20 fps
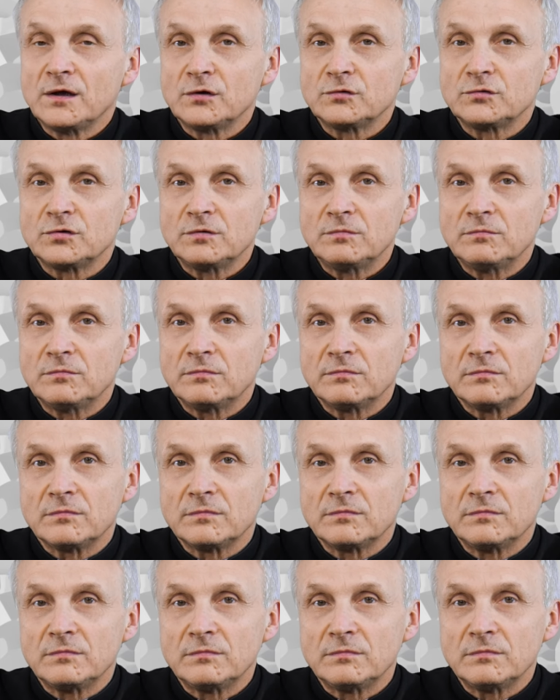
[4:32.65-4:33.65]
który
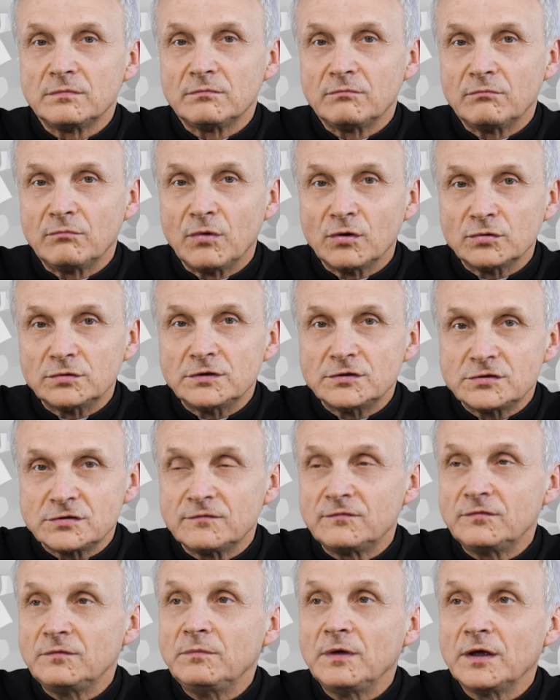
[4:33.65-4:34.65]
modli
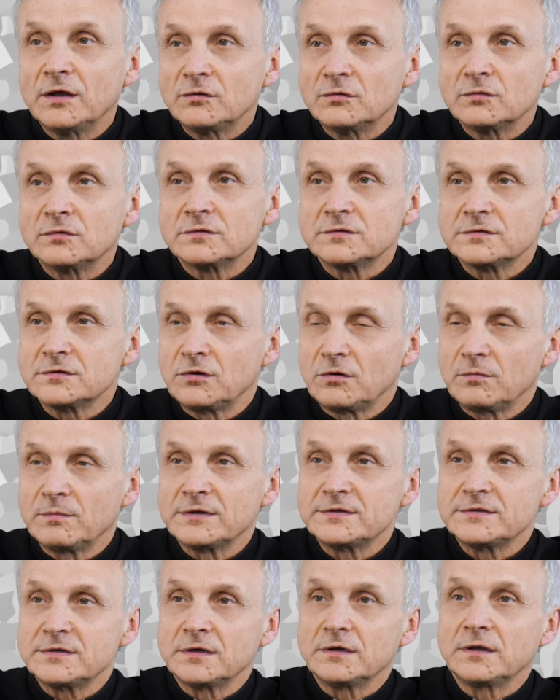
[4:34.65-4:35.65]
się w imieniu
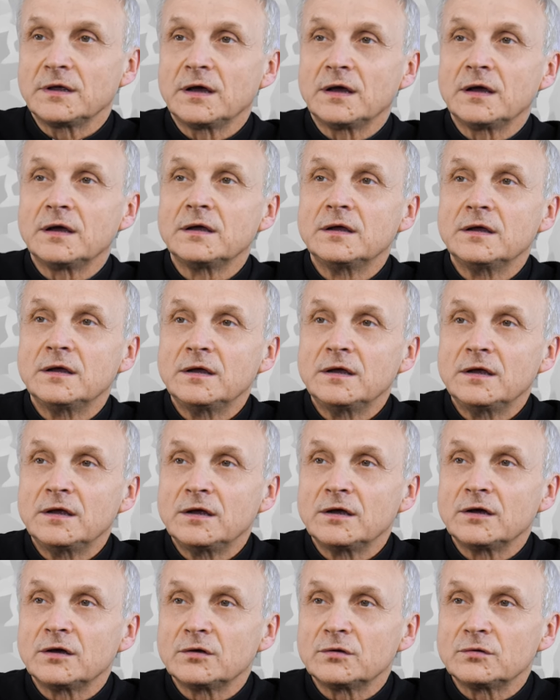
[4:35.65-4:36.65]
zgromadzenia,
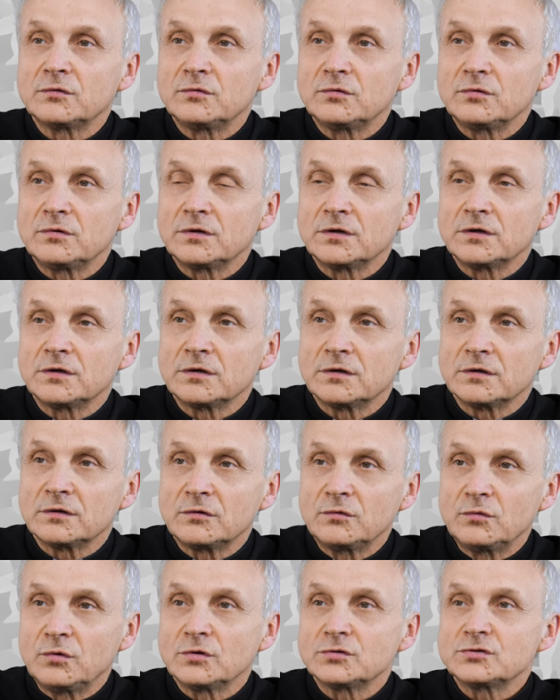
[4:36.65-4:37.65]
który
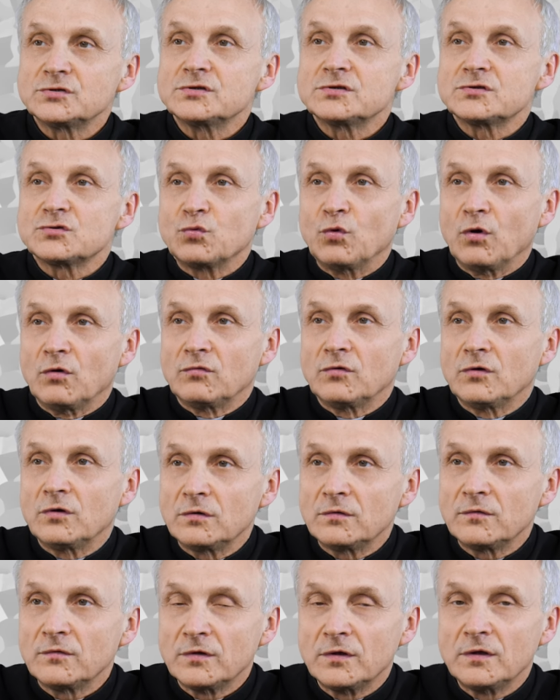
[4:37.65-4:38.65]
głosi
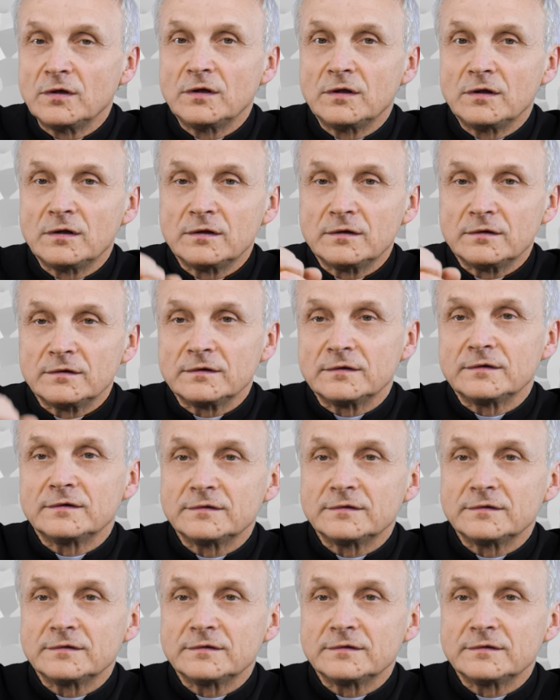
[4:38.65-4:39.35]
słowo, y,